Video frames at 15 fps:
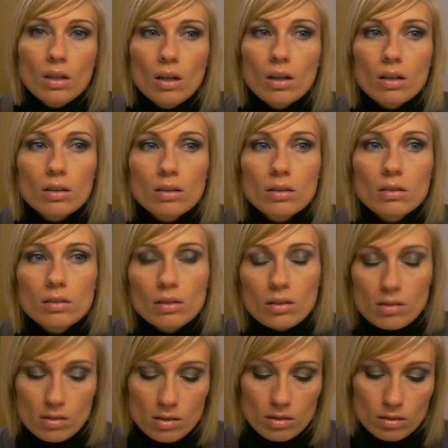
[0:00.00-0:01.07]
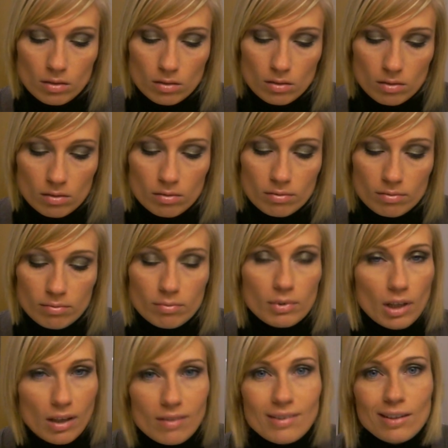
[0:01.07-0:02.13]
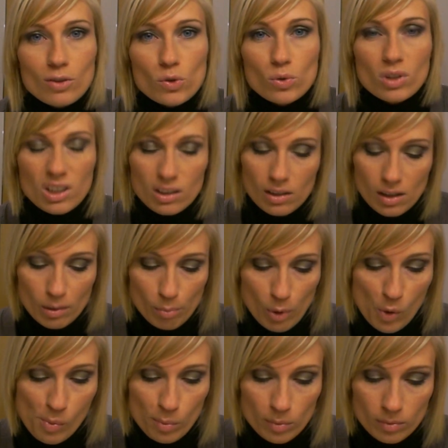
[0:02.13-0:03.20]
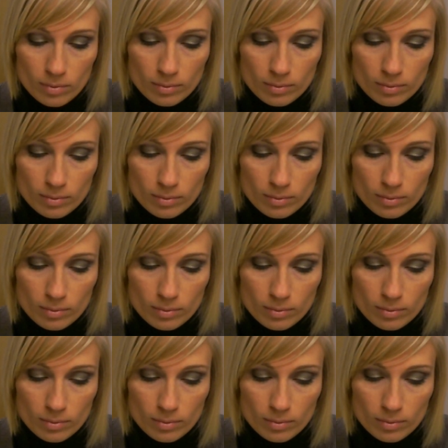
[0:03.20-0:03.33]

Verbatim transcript: Ja, das ist... Äh das ist dann schon richtiger Baum.